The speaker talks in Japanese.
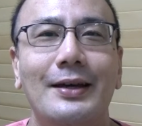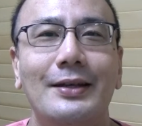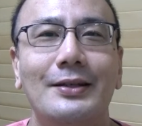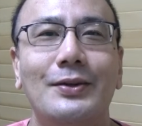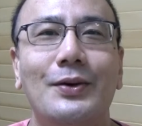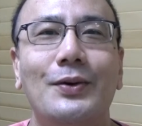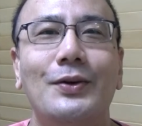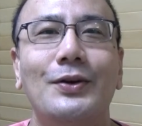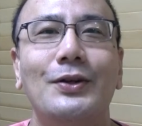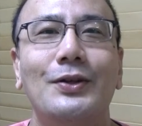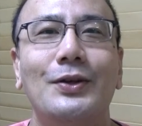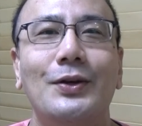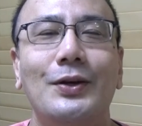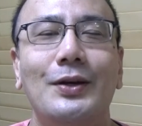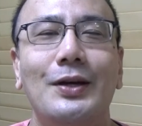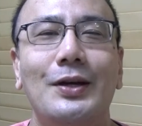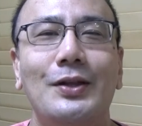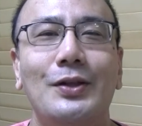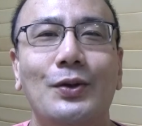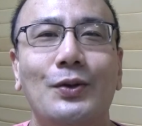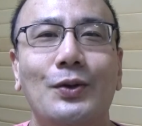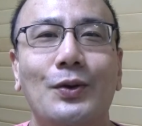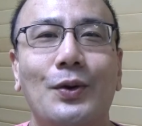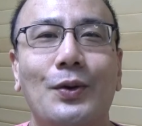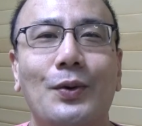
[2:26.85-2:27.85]
そういう時
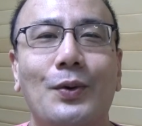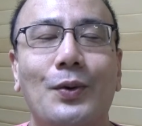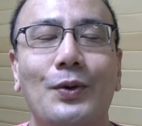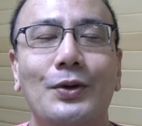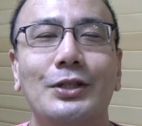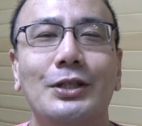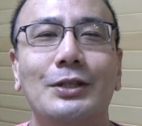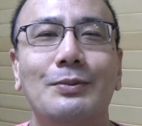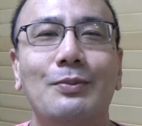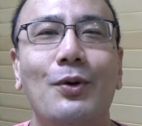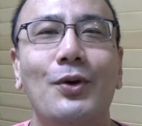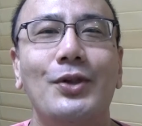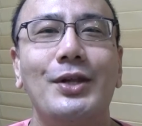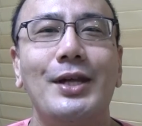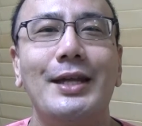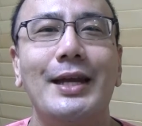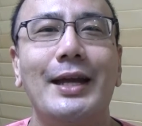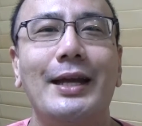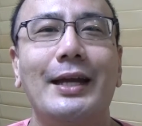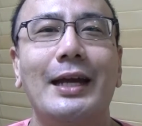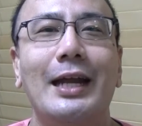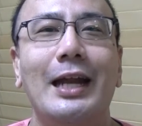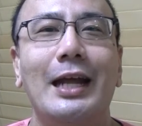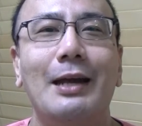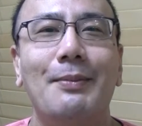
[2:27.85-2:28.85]
はちょっとご質問してい
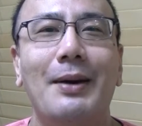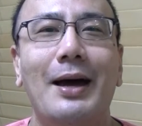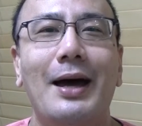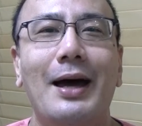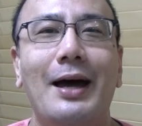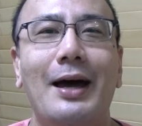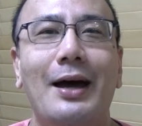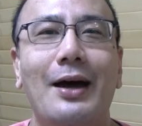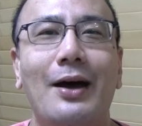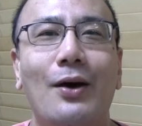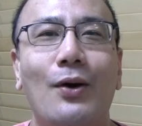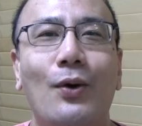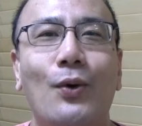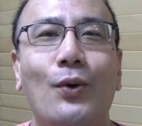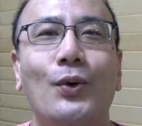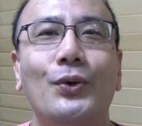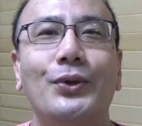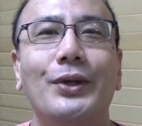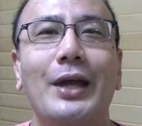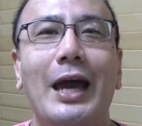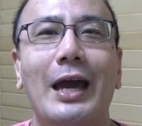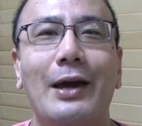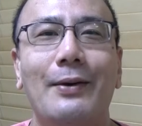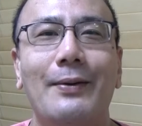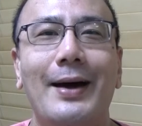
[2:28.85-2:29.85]
ただければお
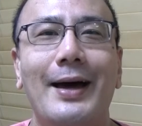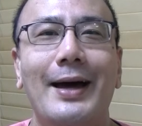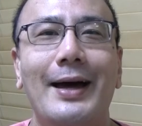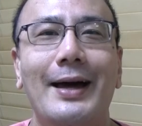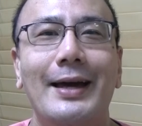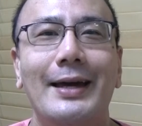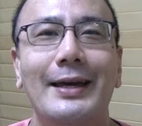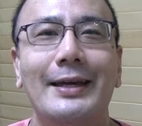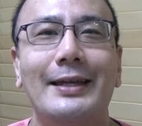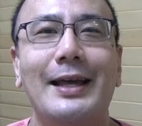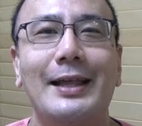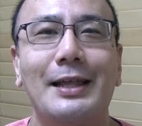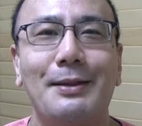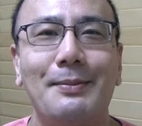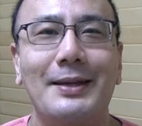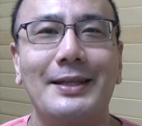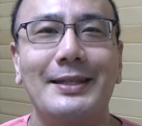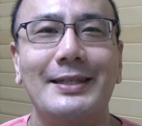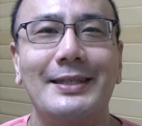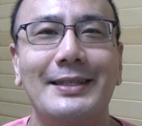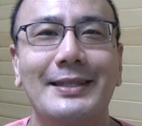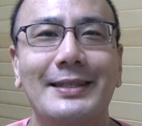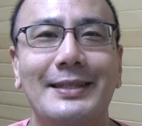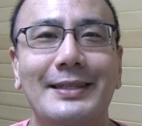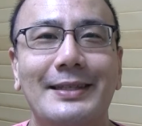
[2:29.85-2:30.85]
答えはいたしま
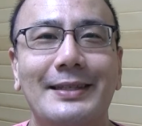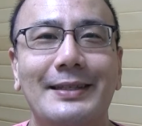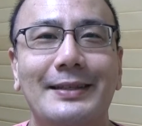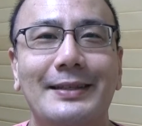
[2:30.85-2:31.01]
す